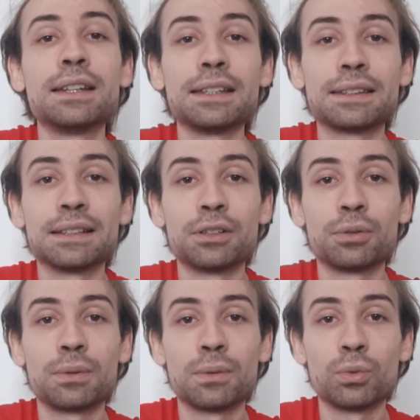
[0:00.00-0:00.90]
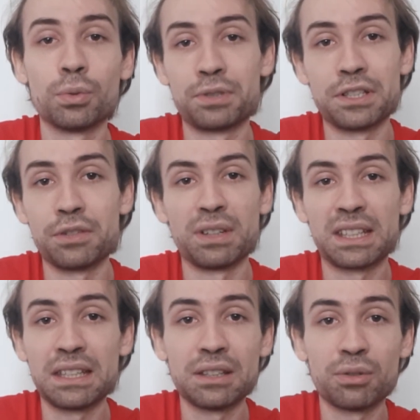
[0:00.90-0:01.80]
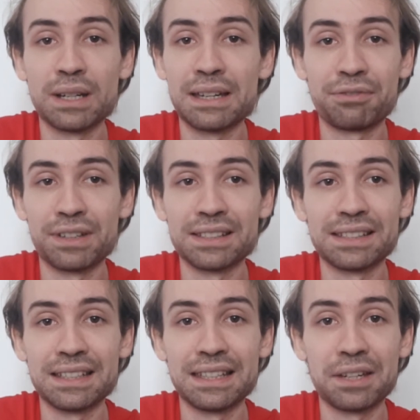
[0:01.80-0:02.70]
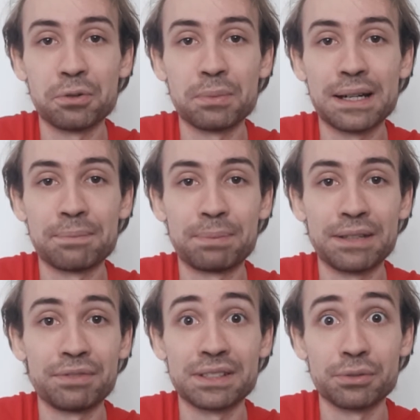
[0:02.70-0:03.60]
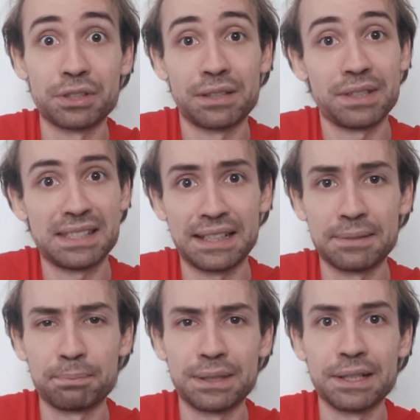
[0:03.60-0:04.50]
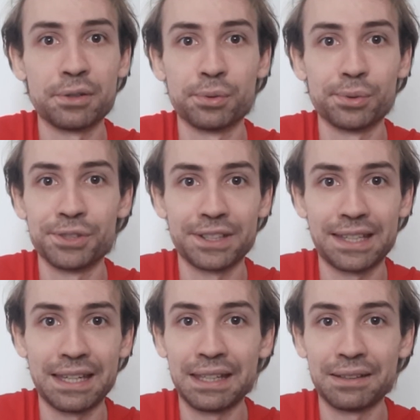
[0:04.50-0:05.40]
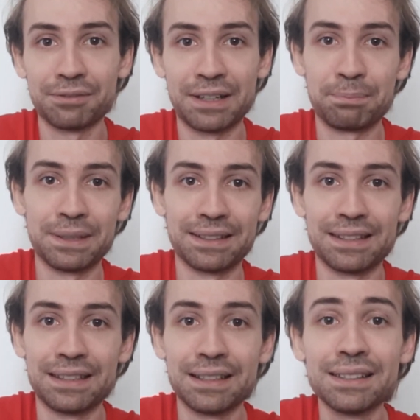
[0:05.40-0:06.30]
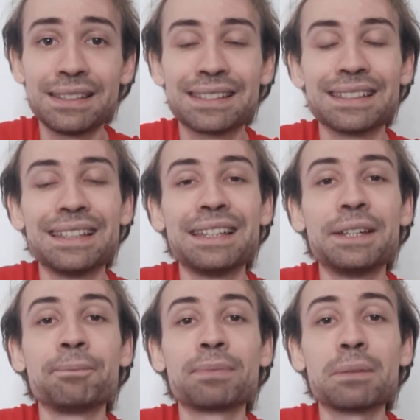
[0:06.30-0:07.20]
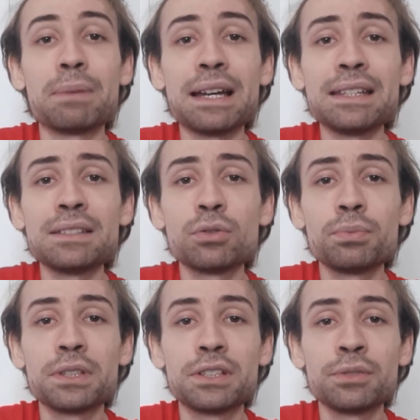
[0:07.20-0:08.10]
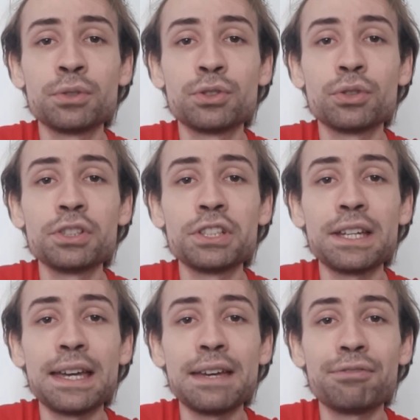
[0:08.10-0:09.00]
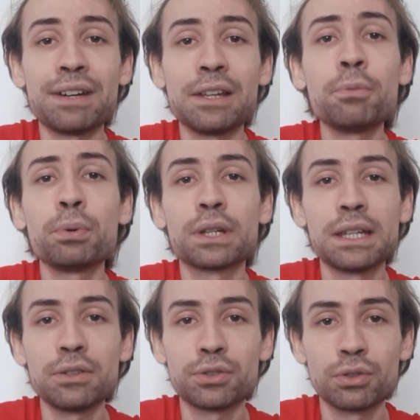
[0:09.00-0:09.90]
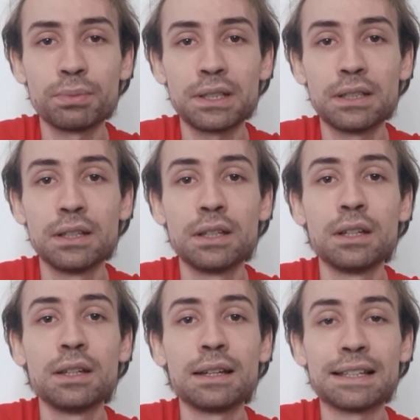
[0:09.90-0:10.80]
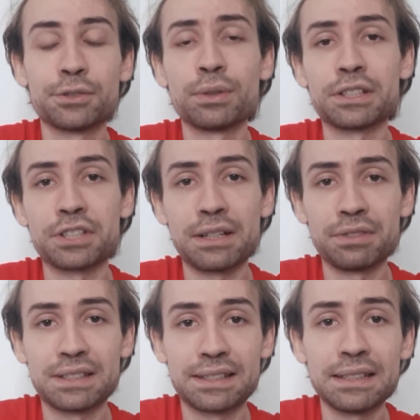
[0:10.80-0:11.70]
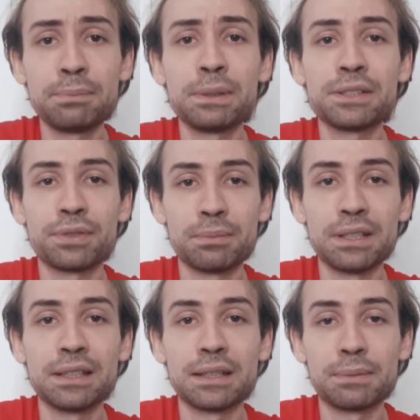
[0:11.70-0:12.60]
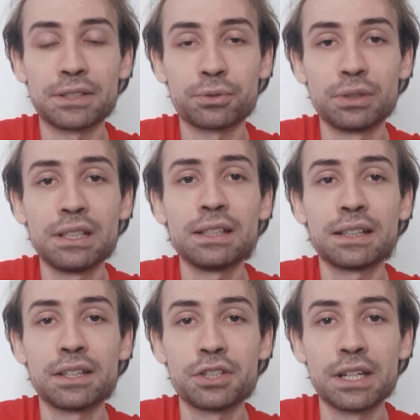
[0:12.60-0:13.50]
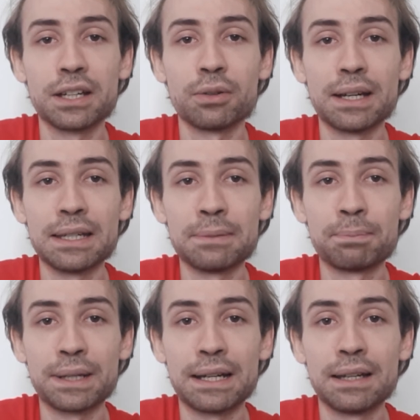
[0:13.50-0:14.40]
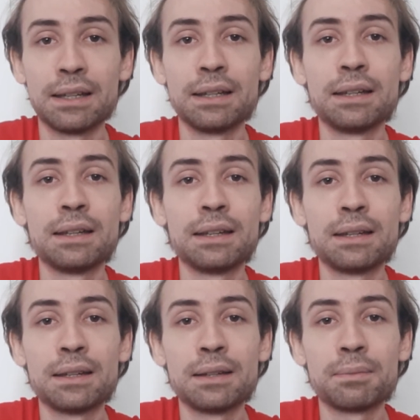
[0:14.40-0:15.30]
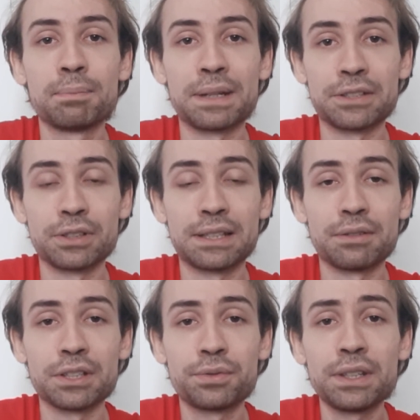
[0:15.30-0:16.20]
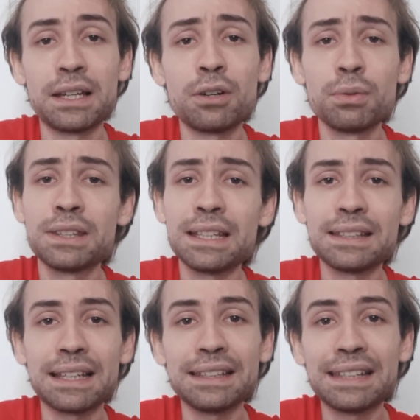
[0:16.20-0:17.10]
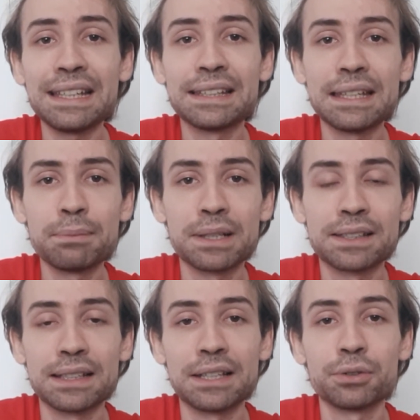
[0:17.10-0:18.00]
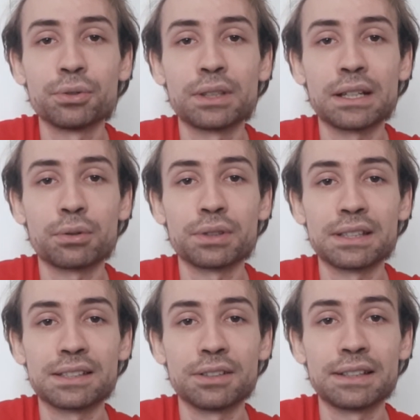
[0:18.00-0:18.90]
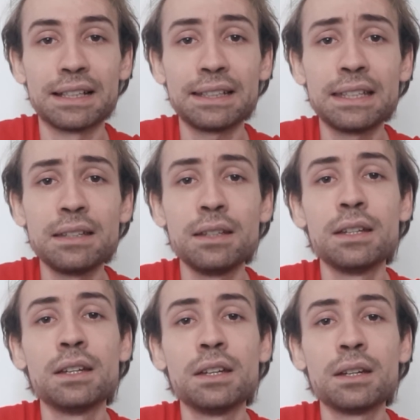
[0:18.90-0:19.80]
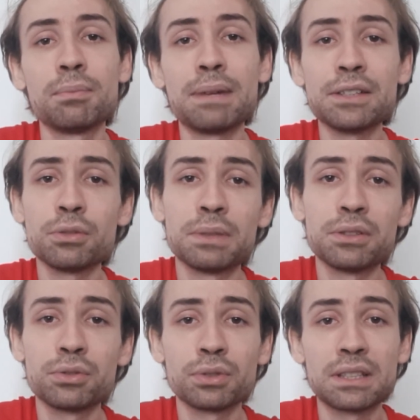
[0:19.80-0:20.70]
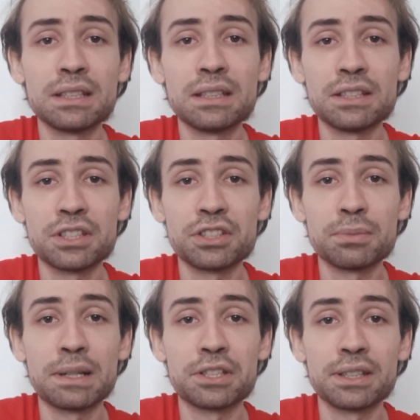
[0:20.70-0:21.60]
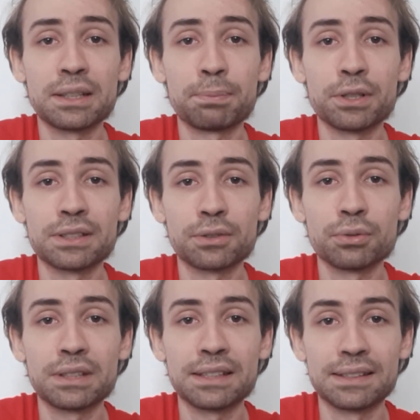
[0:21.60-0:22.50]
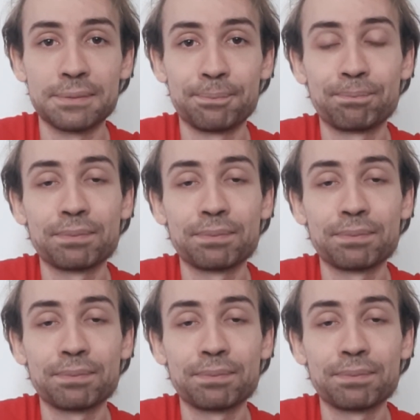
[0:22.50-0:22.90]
Então, o objetivo aqui não é fazer nenhuma previsão de quem vai ser campeão ou de quem vai perder antes, mas o objetivo de hoje é falar um pouquinho sobre as duas chaves simples, feminina e masculina, que chegam aí para as oitavas de final e tentar entender, baseado no que aconteceu até aqui, mais ou menos o que a gente imagina que possa acontecer.